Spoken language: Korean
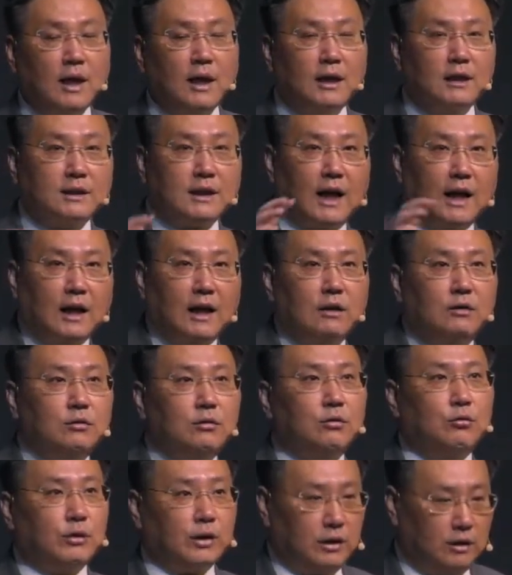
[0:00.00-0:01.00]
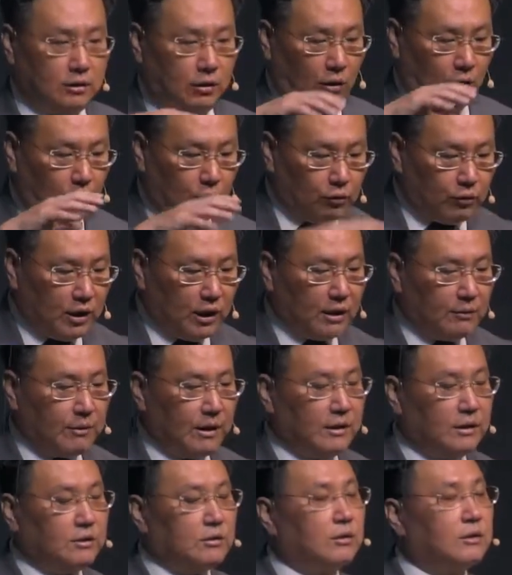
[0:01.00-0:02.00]
사랑으로 우리를 거룩하게
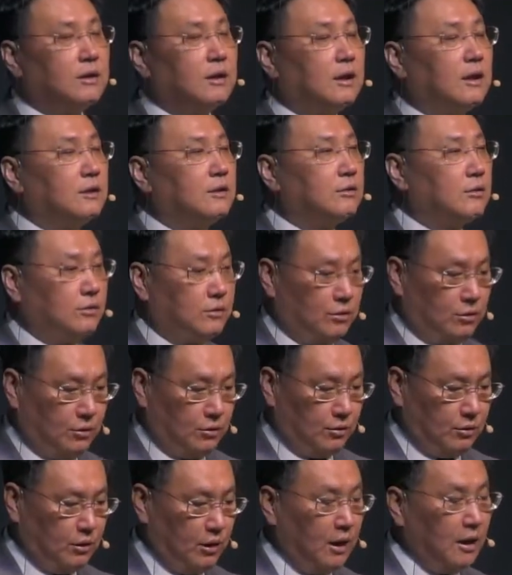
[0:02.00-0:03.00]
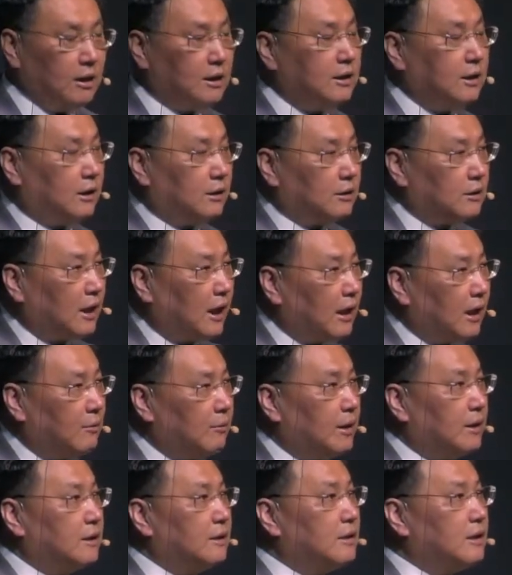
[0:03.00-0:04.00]
만드셨다라는 거죠. 그래서
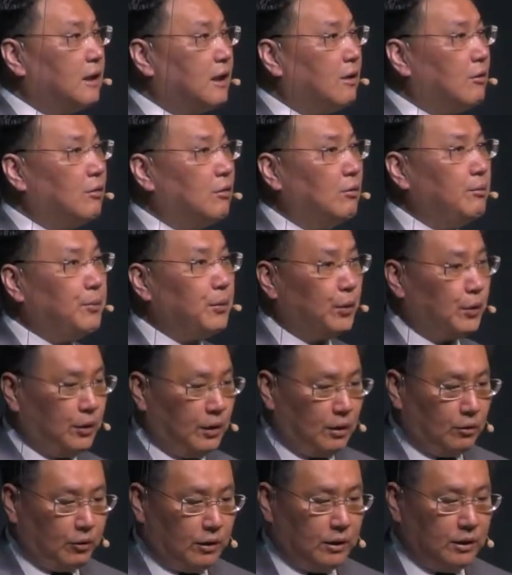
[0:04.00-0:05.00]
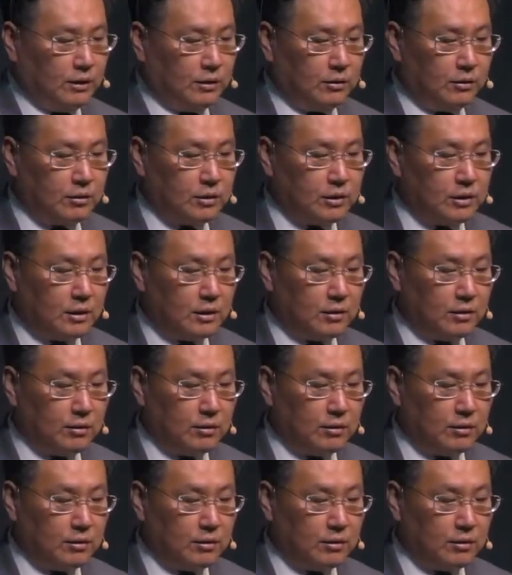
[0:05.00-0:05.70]
사랑받은 자라고 표현하고 있는 것이에요.